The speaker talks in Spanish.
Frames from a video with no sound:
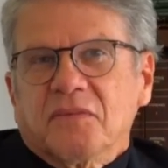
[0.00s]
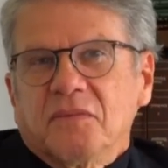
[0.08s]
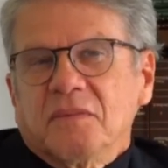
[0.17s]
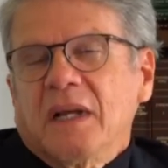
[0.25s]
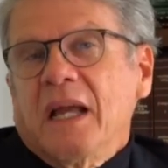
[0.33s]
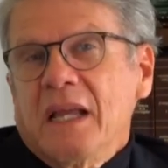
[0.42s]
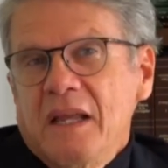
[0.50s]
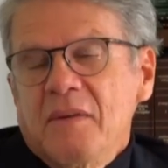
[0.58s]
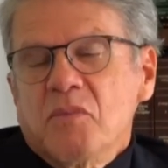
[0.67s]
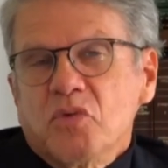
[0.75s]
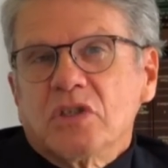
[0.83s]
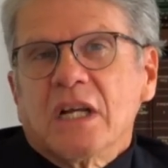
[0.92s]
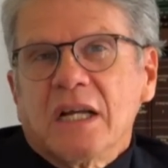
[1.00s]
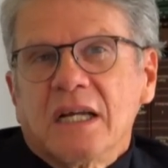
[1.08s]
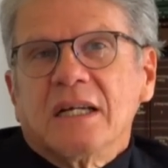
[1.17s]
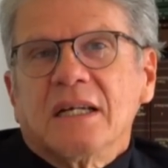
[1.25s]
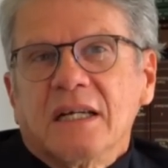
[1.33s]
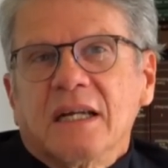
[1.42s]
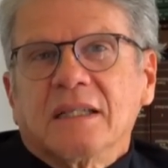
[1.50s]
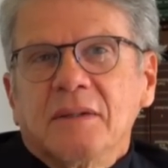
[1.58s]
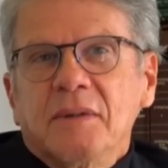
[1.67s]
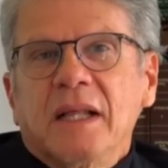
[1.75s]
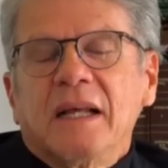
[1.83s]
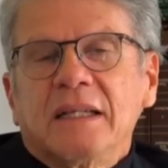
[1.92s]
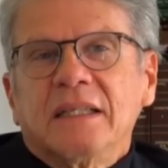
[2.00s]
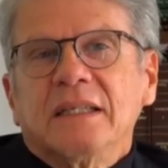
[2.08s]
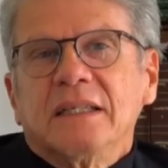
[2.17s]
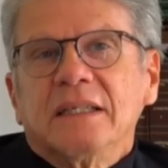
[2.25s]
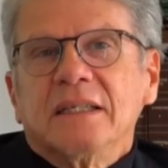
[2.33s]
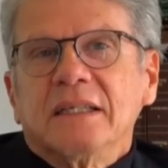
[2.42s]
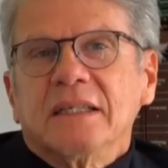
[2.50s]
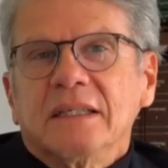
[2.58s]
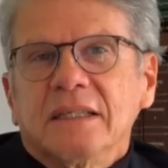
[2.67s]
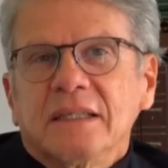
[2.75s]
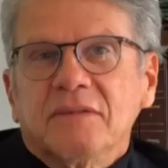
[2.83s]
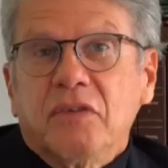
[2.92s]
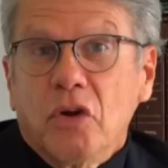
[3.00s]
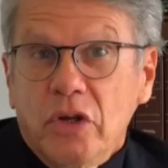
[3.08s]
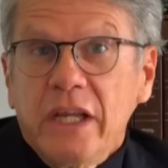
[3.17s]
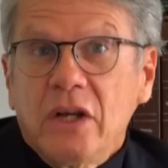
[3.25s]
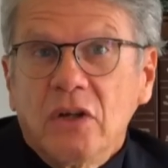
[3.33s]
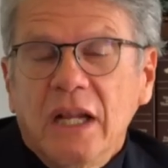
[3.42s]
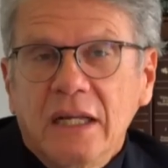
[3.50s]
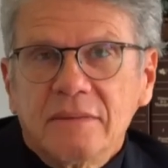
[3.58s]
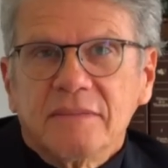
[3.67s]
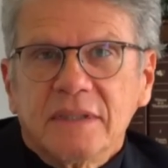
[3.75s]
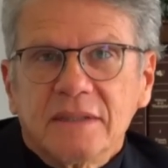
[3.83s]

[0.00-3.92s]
hay mucha actividad de florícola,